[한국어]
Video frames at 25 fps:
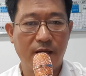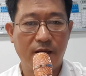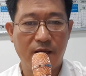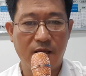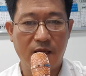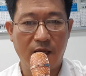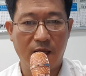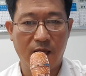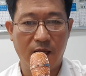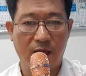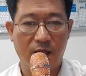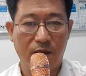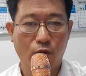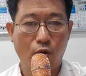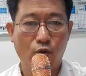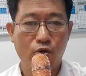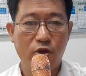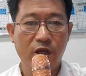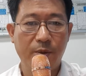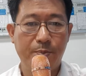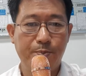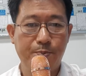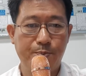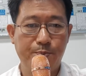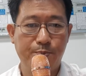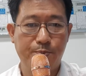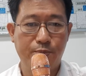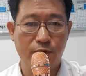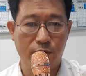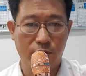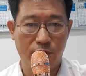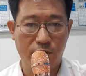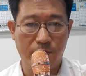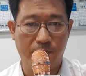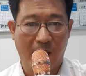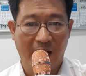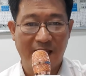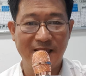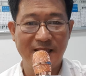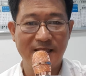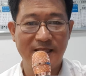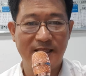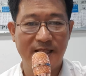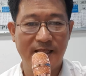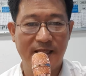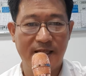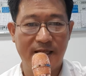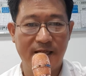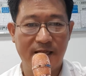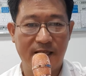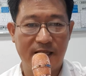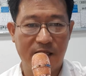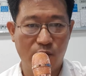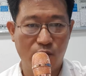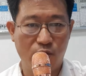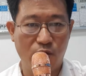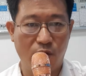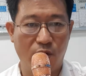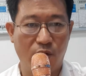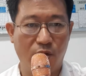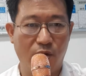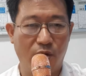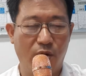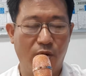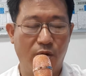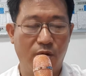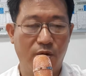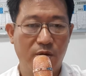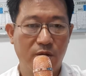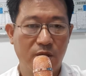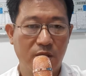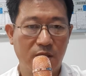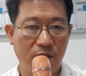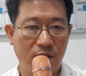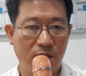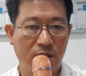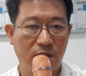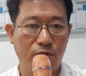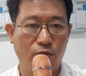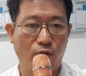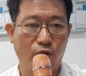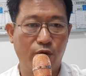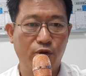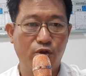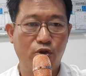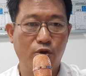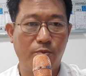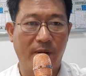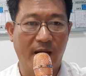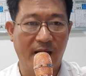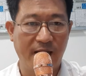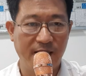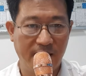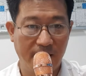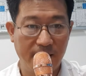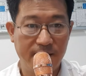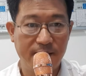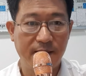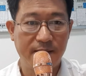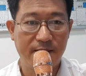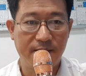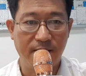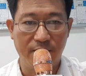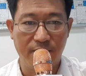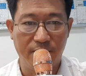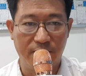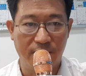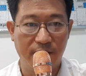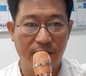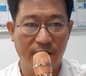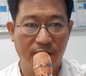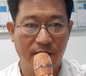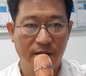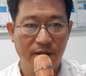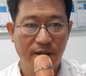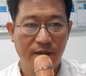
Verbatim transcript: 이렇게 토끼풀 반지를 끼고 그 놀이도 많이 했었어요.